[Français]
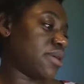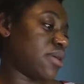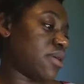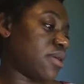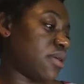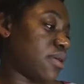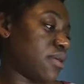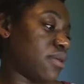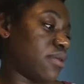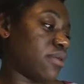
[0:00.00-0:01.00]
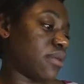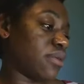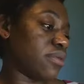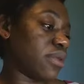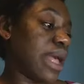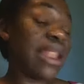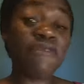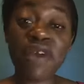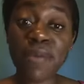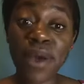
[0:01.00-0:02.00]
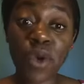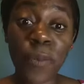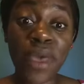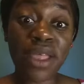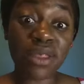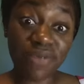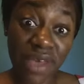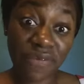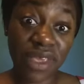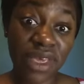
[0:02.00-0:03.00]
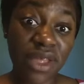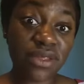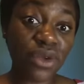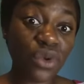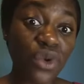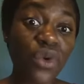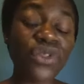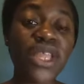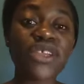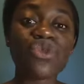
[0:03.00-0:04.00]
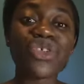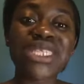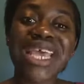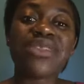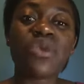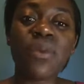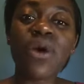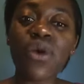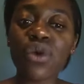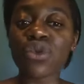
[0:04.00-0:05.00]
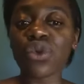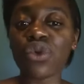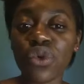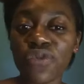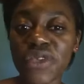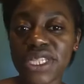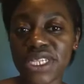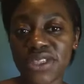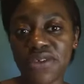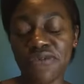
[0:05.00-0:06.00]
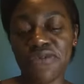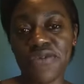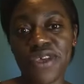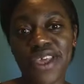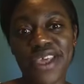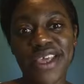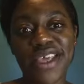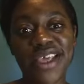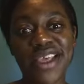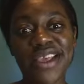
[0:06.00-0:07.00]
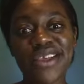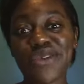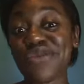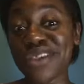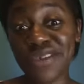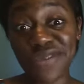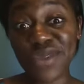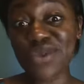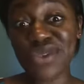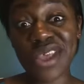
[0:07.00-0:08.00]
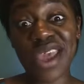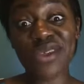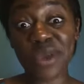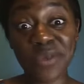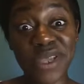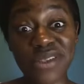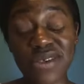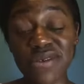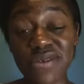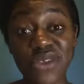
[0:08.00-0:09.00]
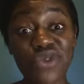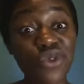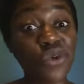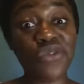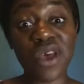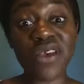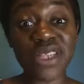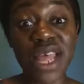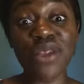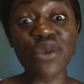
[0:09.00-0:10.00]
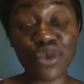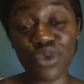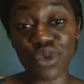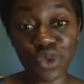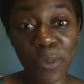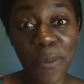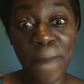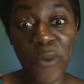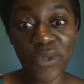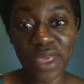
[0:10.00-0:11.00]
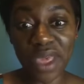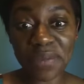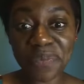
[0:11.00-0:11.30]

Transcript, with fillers: euh, à la pharmacopée africaine dans le contexte du traitement contre le Covid-19. Et je vous invite tous à être présents. C'est une conférence à ne surtout pas manquer.